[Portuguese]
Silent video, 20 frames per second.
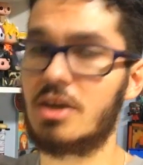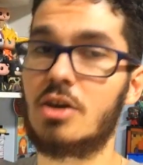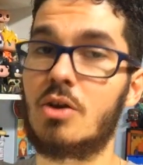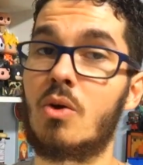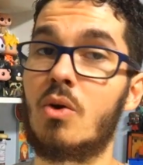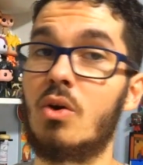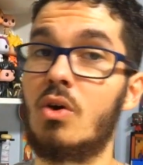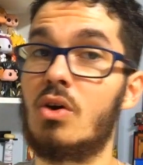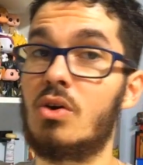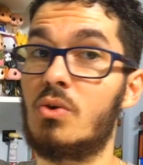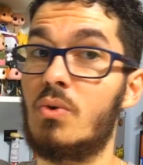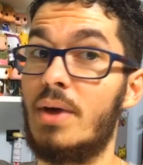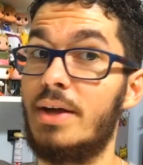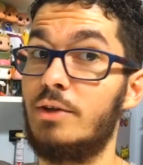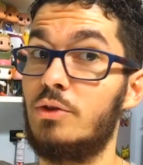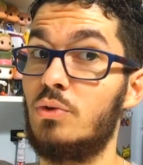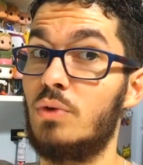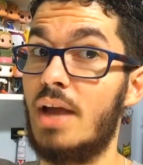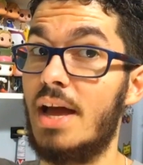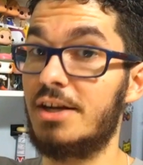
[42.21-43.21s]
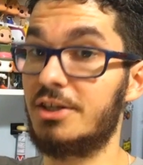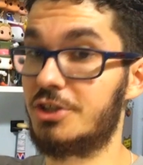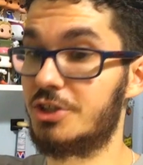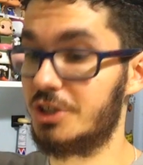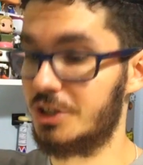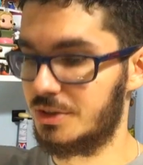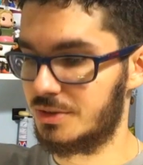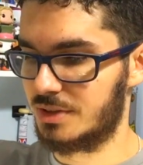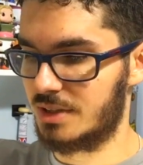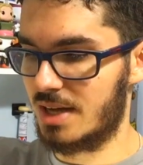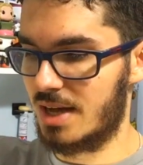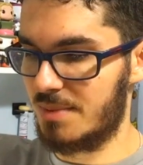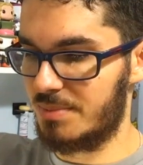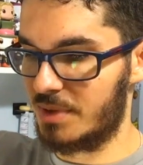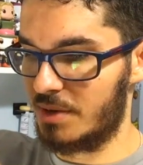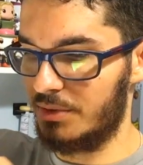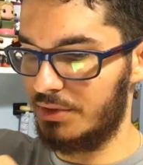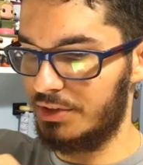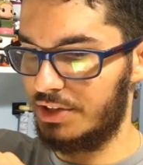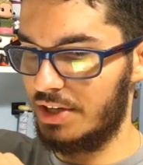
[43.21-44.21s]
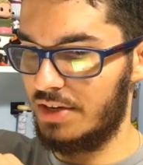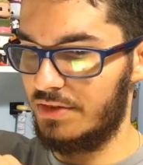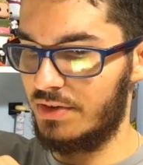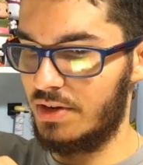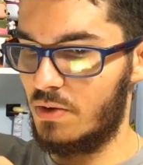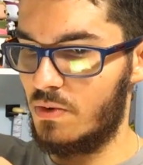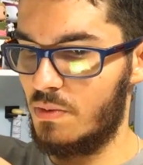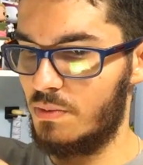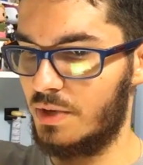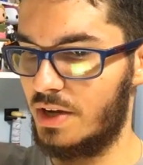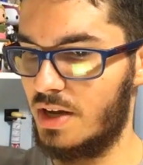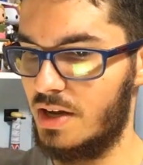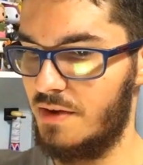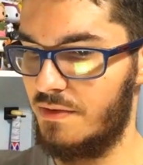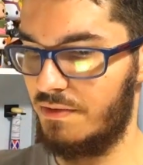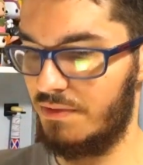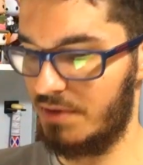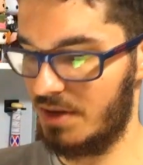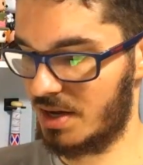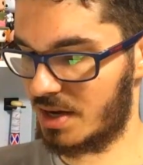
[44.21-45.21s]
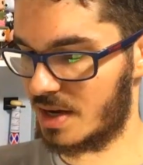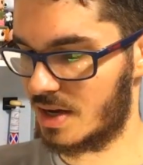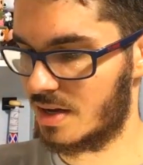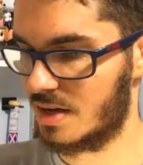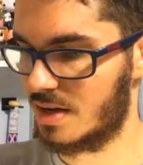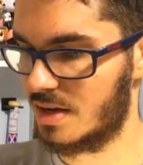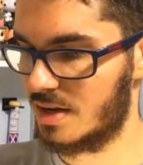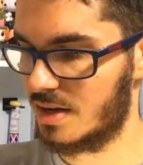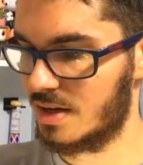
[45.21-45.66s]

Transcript: e coloco aí do ladinho, tá? Para vocês verem como que ele fica